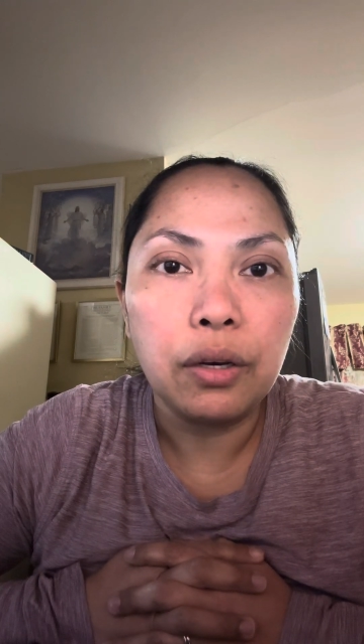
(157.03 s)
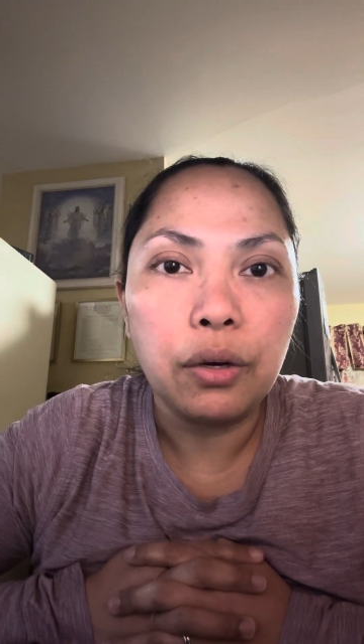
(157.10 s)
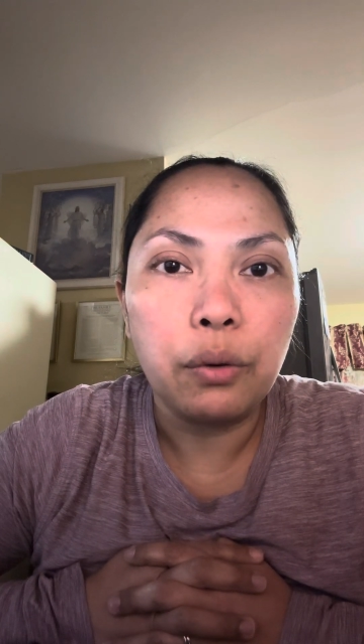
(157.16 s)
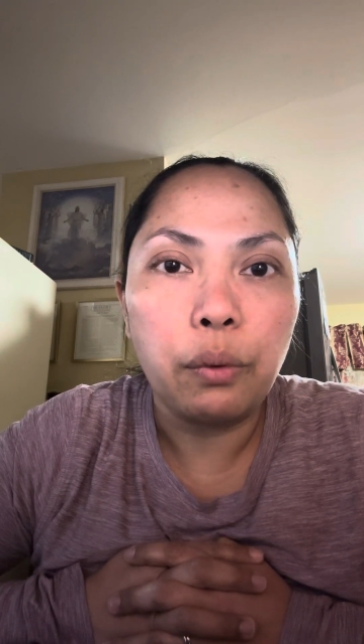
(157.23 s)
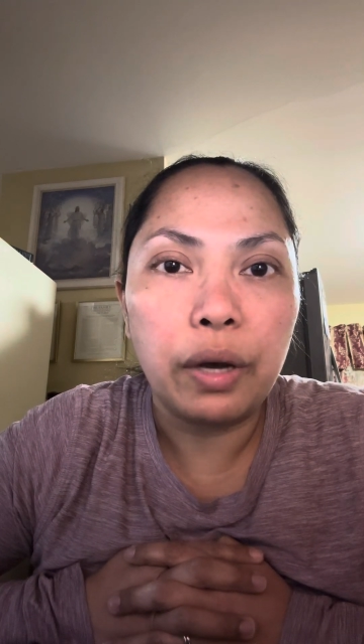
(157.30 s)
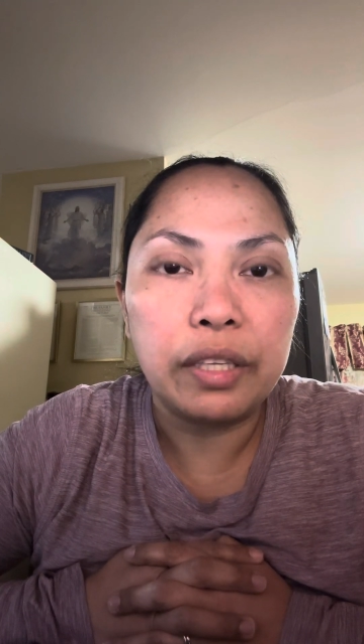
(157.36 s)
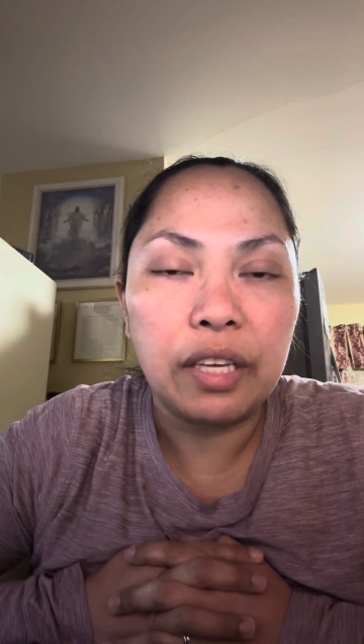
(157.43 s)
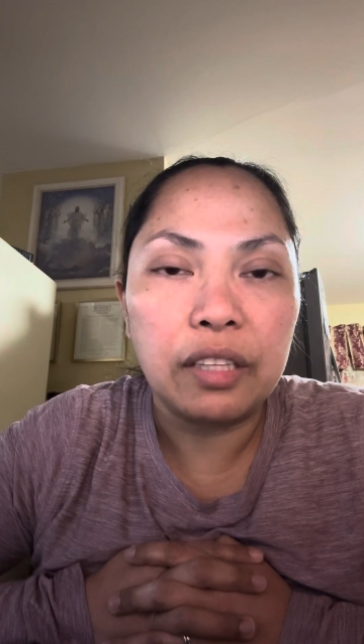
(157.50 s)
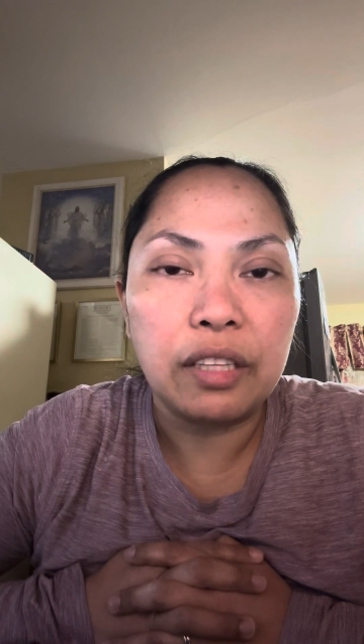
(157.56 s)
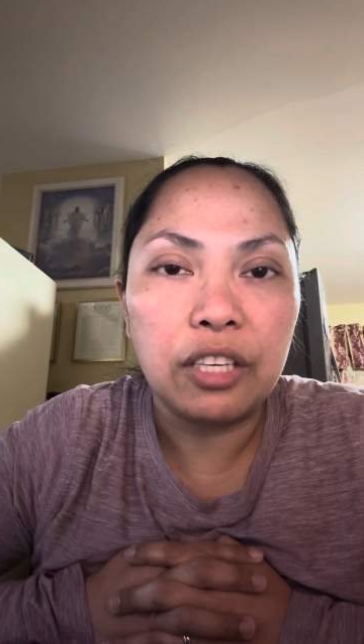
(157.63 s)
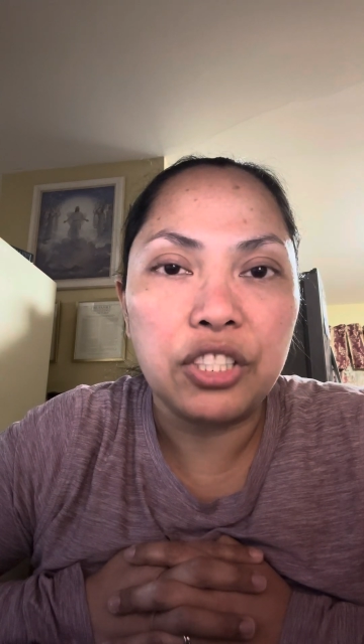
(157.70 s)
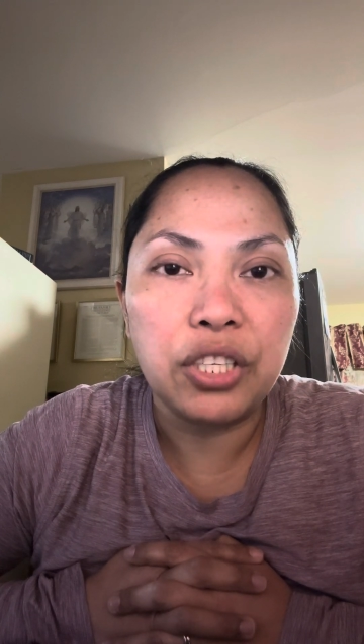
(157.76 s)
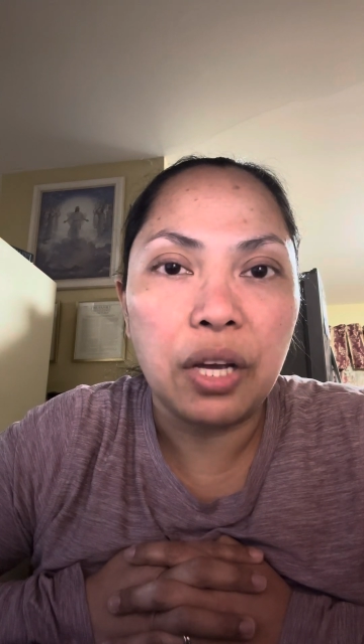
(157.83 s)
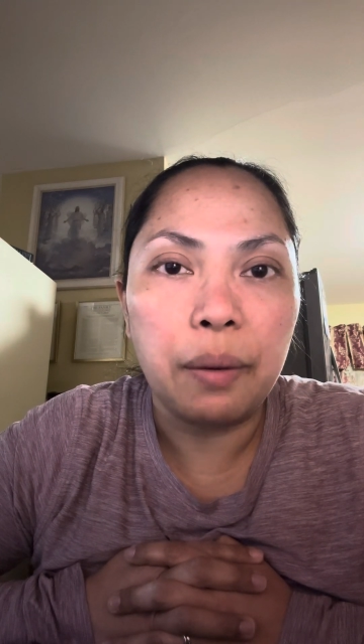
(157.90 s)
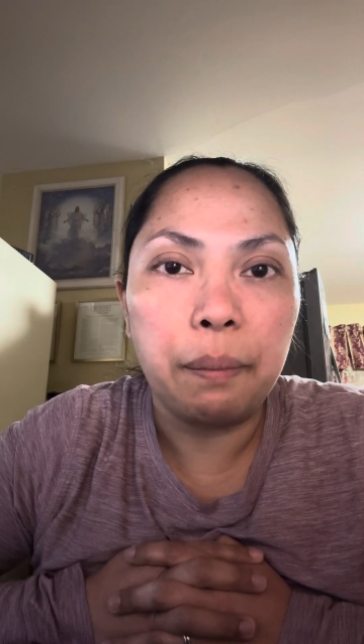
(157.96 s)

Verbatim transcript: kuan yata siya